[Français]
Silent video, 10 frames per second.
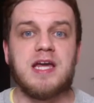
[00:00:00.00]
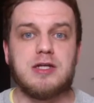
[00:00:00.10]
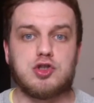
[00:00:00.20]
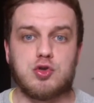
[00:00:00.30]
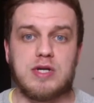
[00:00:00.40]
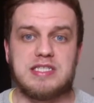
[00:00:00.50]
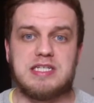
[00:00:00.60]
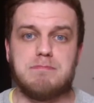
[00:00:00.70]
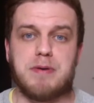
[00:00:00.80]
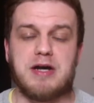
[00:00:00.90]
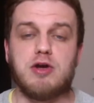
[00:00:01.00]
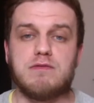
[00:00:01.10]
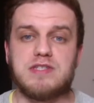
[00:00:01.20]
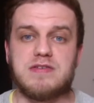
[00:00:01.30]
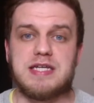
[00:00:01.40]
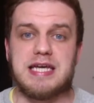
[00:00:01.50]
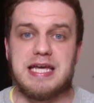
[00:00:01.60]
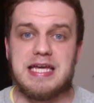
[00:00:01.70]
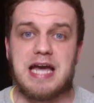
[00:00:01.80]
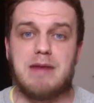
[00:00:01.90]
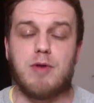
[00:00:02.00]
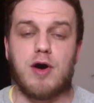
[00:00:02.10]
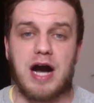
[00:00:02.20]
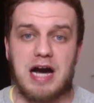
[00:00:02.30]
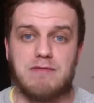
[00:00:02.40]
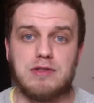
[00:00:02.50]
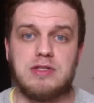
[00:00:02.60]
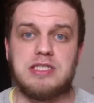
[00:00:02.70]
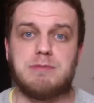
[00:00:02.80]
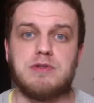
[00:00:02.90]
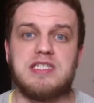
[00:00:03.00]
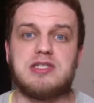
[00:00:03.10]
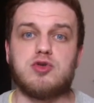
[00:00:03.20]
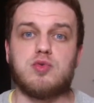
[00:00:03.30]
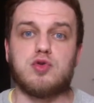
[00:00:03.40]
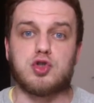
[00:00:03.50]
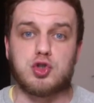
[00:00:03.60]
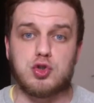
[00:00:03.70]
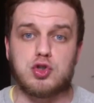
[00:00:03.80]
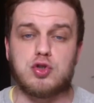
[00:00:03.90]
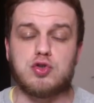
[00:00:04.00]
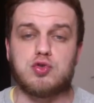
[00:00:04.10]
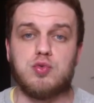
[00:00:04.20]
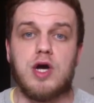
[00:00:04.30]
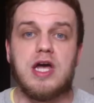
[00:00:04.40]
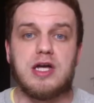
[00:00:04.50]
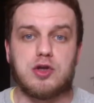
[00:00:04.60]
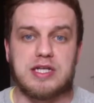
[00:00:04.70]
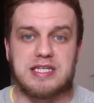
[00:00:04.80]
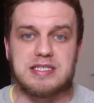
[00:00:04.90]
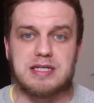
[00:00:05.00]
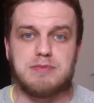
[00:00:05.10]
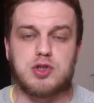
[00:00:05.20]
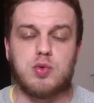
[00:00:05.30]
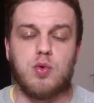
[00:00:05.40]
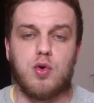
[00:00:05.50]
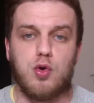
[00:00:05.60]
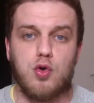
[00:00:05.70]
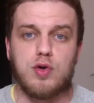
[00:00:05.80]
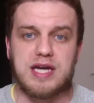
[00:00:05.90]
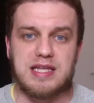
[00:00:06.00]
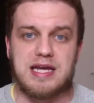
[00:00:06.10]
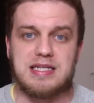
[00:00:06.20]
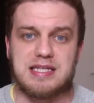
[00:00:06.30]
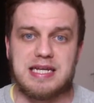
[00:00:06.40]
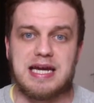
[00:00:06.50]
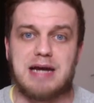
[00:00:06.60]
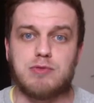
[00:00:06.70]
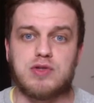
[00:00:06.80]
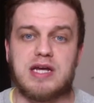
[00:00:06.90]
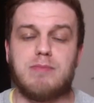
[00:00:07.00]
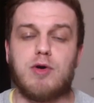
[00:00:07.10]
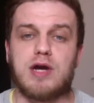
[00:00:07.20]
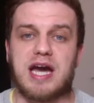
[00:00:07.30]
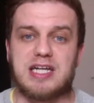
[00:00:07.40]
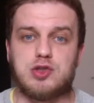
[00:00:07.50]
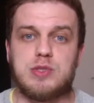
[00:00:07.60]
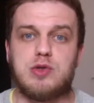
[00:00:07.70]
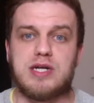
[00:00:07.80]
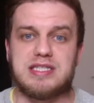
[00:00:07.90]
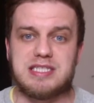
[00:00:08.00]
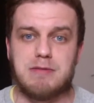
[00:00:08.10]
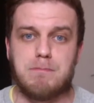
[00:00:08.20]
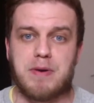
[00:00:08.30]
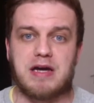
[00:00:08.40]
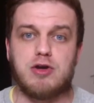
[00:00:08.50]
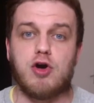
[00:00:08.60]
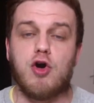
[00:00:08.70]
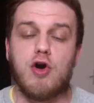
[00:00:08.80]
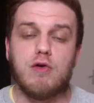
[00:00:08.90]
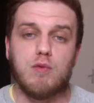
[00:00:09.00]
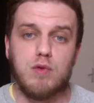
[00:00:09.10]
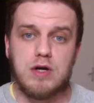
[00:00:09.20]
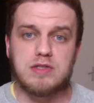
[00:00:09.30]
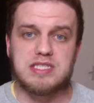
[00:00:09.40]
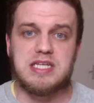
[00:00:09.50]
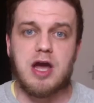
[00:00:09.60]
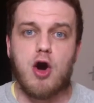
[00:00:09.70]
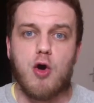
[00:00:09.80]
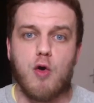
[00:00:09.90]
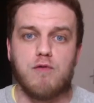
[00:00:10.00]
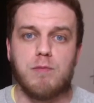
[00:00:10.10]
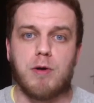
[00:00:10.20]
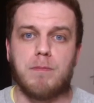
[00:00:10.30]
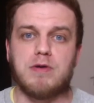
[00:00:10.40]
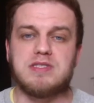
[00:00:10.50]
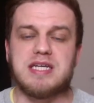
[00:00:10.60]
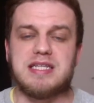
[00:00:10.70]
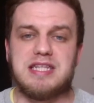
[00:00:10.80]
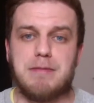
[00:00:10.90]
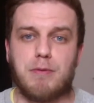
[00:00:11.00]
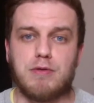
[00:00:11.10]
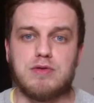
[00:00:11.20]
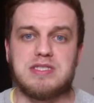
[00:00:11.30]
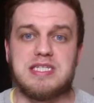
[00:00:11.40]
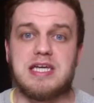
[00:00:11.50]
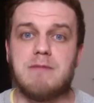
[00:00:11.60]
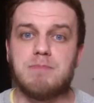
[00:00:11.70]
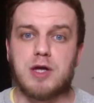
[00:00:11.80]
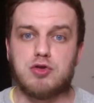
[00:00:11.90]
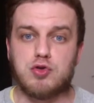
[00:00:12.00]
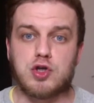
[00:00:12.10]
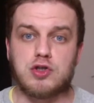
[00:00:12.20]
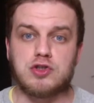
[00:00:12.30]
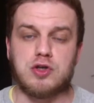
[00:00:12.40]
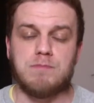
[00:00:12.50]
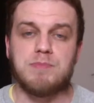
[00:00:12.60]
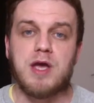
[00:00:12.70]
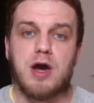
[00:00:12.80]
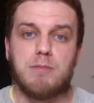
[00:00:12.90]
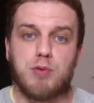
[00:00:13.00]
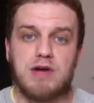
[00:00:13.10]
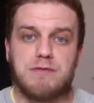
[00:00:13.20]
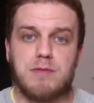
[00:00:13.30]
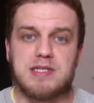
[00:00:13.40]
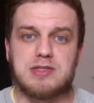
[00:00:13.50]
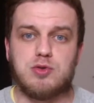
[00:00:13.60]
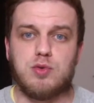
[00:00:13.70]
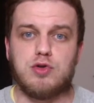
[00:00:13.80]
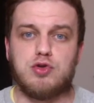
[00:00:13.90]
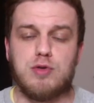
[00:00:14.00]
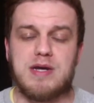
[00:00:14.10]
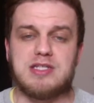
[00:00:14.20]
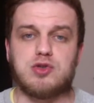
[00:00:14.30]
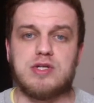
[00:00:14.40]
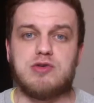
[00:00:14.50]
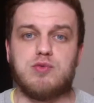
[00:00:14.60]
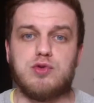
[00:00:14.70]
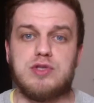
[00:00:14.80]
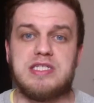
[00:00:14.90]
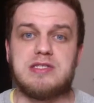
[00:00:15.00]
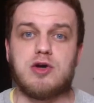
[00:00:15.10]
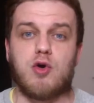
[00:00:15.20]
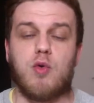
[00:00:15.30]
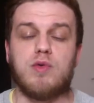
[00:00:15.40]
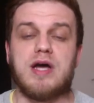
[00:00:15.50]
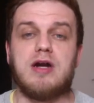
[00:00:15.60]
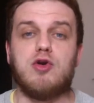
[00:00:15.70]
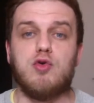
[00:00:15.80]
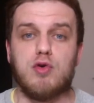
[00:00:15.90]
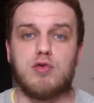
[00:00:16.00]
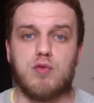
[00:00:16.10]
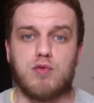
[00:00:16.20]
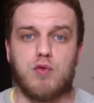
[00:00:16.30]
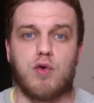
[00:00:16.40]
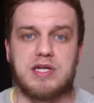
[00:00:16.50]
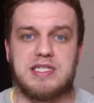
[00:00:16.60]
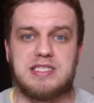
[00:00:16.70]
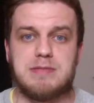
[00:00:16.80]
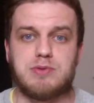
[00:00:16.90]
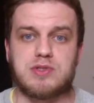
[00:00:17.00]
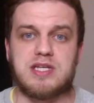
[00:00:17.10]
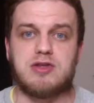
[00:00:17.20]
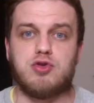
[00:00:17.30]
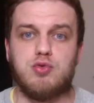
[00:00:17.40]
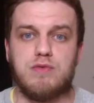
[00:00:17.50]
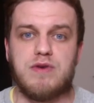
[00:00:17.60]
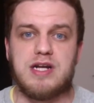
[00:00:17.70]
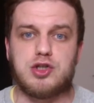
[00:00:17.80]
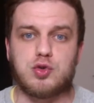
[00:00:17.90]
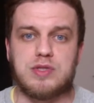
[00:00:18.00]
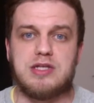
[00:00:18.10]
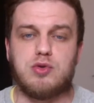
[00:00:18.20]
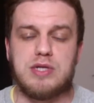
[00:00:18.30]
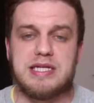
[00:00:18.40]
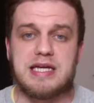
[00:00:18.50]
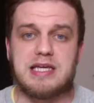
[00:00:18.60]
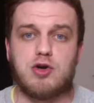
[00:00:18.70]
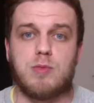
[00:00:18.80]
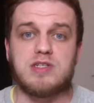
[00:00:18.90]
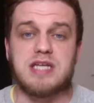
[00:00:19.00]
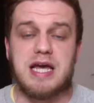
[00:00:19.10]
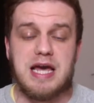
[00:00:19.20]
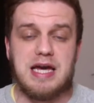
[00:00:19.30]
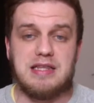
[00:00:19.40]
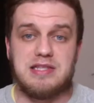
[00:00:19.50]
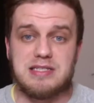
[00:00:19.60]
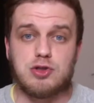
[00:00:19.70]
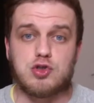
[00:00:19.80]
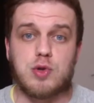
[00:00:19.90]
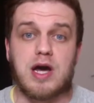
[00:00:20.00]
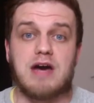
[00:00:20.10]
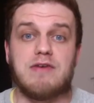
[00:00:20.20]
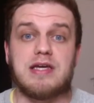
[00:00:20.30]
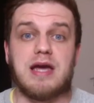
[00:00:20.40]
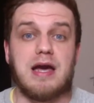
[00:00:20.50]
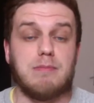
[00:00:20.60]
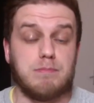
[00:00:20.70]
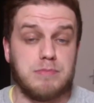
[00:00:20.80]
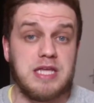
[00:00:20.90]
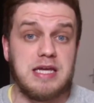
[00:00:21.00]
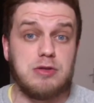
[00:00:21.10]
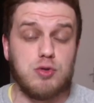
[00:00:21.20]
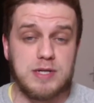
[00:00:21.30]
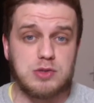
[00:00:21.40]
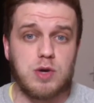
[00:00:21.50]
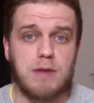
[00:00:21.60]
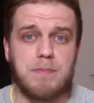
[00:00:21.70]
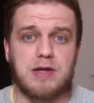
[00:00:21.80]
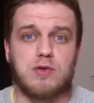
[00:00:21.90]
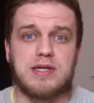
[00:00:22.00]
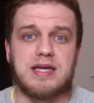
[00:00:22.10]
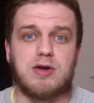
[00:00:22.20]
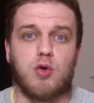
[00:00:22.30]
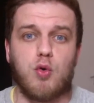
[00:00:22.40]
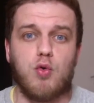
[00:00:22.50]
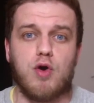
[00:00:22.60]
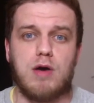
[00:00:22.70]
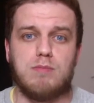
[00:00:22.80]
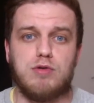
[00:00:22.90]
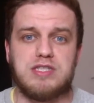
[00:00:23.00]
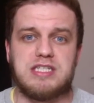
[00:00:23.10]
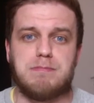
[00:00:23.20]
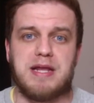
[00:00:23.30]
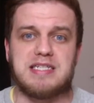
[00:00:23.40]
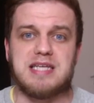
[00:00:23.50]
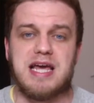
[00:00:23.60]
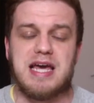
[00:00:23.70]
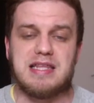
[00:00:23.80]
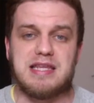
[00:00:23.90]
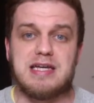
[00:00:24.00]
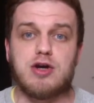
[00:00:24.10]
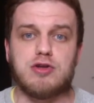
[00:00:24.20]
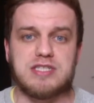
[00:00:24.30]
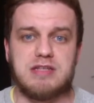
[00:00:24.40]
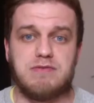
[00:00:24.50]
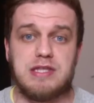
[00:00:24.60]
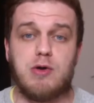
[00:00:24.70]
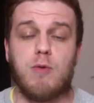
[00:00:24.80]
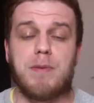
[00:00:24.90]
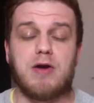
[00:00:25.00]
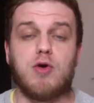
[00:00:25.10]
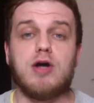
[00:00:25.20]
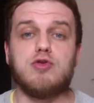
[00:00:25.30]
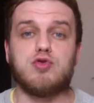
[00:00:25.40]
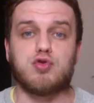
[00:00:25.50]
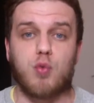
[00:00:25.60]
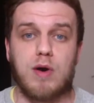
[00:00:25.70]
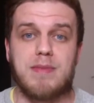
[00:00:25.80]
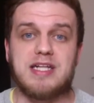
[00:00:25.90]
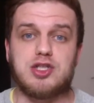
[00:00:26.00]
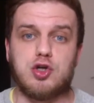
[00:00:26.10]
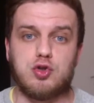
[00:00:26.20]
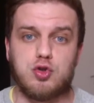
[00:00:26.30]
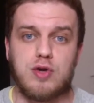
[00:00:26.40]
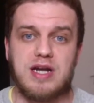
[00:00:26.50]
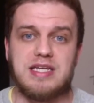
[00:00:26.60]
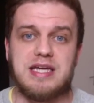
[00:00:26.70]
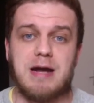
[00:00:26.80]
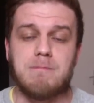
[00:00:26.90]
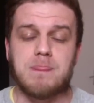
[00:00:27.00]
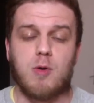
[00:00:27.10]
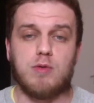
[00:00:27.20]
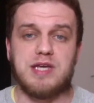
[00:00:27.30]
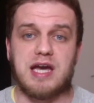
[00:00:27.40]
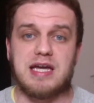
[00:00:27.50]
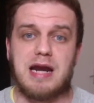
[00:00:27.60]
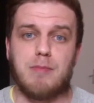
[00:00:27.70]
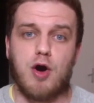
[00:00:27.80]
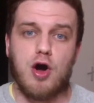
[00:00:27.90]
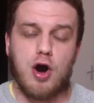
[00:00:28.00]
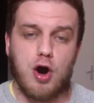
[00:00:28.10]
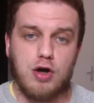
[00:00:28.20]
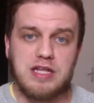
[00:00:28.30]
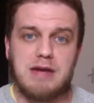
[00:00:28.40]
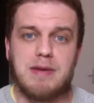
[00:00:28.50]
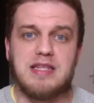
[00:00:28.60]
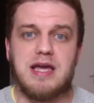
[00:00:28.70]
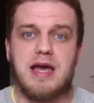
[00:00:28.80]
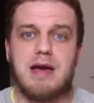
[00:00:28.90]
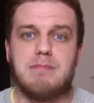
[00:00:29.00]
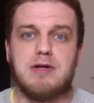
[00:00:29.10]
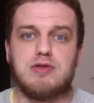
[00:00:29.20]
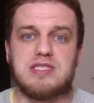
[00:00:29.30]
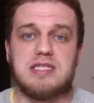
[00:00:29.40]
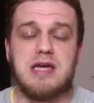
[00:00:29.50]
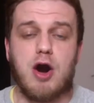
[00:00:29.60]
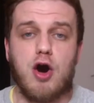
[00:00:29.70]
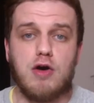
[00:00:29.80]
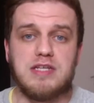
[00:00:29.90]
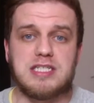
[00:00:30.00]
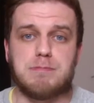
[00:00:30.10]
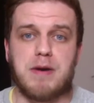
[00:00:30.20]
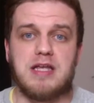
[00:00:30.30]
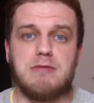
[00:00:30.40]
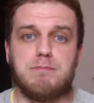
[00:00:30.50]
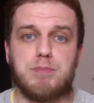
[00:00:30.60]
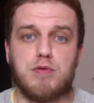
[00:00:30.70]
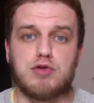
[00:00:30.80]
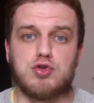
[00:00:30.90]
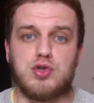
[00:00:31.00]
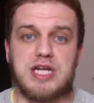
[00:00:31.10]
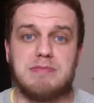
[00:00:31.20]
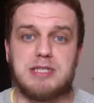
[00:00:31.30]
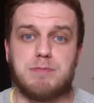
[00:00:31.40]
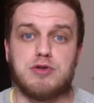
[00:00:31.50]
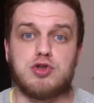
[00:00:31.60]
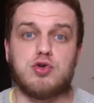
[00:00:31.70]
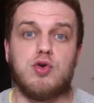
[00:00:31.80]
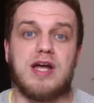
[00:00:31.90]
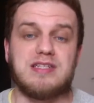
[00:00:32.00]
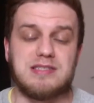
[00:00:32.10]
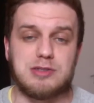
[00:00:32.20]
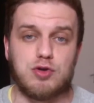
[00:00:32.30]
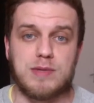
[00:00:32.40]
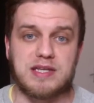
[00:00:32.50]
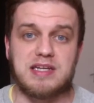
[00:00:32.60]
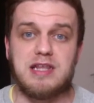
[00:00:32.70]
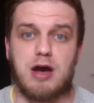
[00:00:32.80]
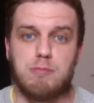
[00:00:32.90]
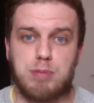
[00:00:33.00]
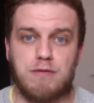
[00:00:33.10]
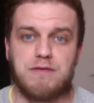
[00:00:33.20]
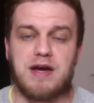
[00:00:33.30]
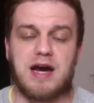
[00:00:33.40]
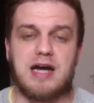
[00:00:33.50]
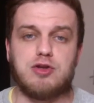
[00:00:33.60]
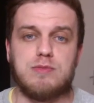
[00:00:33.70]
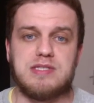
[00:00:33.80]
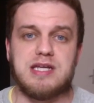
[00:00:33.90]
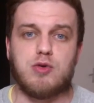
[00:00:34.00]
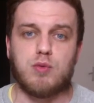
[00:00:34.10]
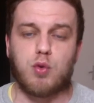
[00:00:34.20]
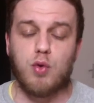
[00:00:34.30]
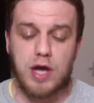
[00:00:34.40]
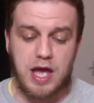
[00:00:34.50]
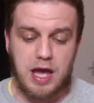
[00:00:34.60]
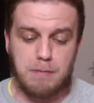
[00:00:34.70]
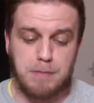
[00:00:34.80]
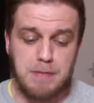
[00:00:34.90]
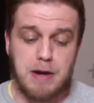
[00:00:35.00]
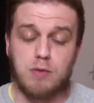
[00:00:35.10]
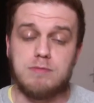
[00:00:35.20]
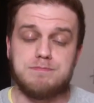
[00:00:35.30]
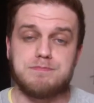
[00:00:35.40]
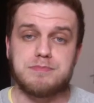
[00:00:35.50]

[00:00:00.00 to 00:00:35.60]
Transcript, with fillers: Sur la team parieur, vous avez également à votre disposition, juste en dessous dans la description, le canal Telegram totalement gratuit de la team parieur où là aussi, on vous propose des pronostics de temps en temps. Pour information, demain sur les coups de 10h, on a le concours Kicktip sur cette nouvelle journée de Ligue 1 qui commence dès ce soir avec des, demain soir pardon avec un gros multiplex. D'ailleurs, dans cette vidéo, on parlera de trois matchs de la Ligue 1. On ira également en Allemagne, mais aussi en Espagne pour juger un petit peu ce que l'Atlético Madrid peut faire à domicile contre Bilbao.